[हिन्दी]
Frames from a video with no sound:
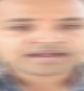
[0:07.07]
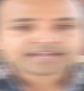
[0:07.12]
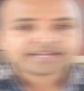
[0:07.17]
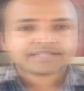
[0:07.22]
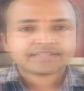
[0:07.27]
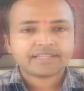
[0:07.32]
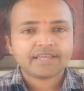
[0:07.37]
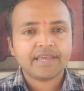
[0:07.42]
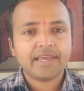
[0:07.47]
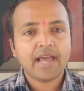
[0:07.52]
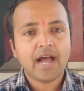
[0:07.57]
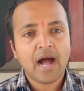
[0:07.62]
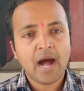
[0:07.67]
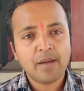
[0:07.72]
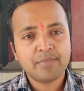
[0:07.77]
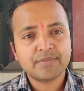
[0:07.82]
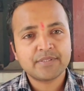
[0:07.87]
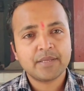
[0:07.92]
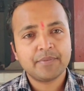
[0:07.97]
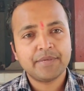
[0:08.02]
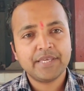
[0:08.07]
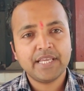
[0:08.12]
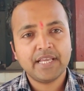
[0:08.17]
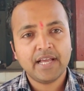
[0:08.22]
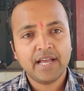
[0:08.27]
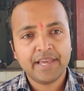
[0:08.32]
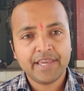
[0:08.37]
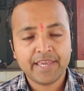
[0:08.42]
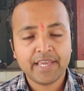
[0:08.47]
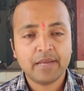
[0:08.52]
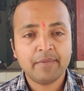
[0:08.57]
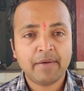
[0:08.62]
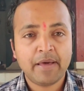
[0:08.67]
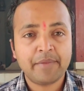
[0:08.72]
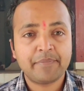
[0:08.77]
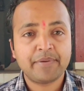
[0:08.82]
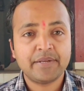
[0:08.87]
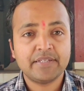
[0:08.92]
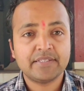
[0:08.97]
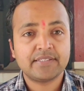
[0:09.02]
स्वागत है आप सभी का एक
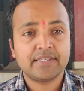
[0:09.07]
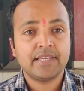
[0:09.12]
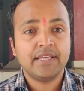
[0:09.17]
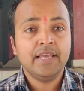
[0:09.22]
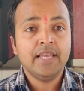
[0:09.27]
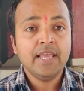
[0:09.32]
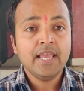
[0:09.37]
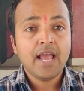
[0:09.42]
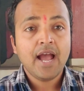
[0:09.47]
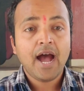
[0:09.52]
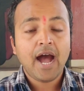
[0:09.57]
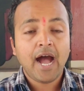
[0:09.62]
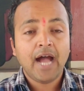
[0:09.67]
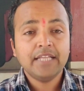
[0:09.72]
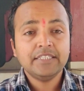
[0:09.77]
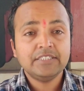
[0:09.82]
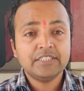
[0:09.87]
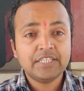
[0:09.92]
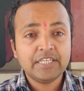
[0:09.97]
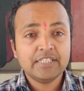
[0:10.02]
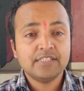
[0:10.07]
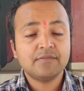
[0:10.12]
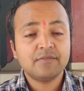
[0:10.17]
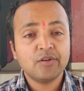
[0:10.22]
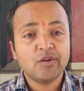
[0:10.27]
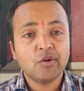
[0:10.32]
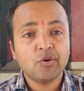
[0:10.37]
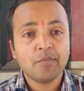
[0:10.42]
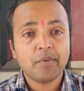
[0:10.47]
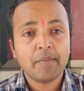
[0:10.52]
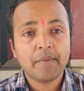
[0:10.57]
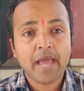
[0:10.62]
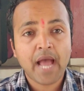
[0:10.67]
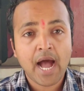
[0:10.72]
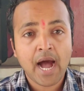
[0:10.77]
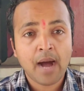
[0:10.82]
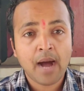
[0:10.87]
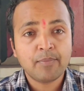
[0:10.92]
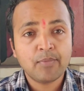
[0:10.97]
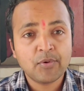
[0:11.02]
बार फिर से आज की इस वीडियो में
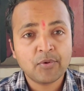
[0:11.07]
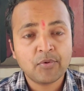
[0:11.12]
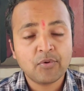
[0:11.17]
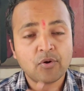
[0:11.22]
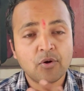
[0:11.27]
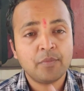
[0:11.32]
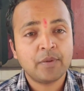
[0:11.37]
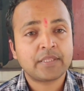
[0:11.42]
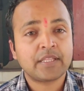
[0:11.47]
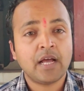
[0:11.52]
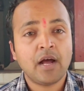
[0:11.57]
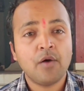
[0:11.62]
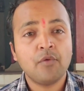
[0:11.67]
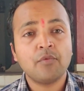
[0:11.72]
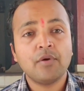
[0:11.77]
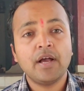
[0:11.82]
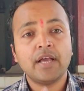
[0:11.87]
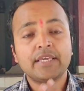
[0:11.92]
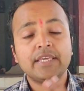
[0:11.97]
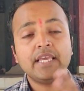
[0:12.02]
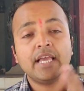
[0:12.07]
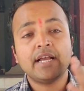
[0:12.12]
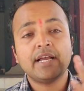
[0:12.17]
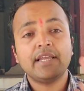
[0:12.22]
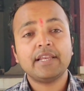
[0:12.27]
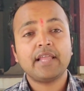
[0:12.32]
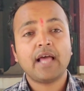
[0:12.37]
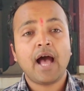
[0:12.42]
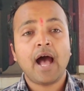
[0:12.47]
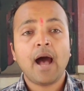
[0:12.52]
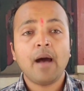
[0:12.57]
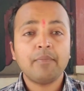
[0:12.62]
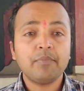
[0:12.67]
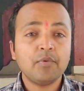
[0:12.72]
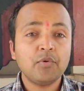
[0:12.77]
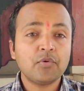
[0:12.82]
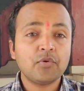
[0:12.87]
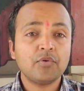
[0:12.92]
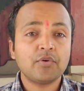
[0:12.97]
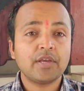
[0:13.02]
मैं आप लोगों को बताऊंगा कि अगर
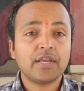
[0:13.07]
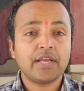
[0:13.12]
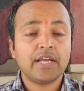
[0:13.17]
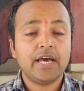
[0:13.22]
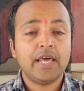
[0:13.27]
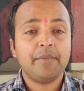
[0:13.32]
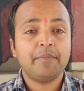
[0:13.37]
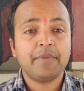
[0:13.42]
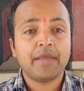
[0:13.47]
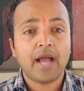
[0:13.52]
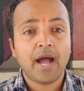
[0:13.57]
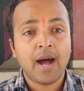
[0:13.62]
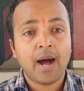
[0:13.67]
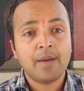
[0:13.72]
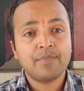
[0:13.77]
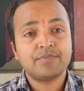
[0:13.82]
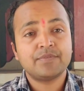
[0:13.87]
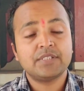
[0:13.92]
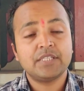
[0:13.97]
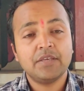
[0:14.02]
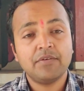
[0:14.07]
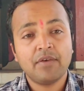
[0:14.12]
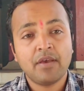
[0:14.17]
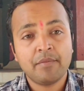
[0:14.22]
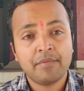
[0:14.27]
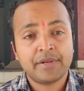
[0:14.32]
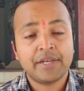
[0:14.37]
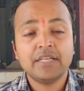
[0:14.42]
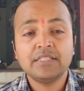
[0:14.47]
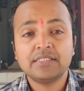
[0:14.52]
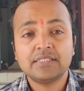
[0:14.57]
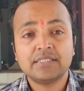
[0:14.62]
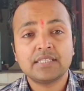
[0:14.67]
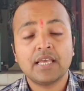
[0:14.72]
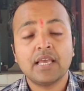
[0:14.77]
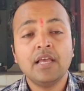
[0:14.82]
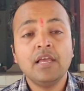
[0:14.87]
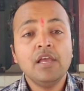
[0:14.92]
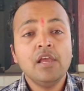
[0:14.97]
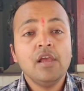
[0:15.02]
आप लोगों के घर में आपसी
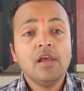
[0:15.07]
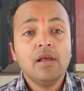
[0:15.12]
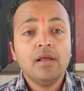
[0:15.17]
वैमनस्य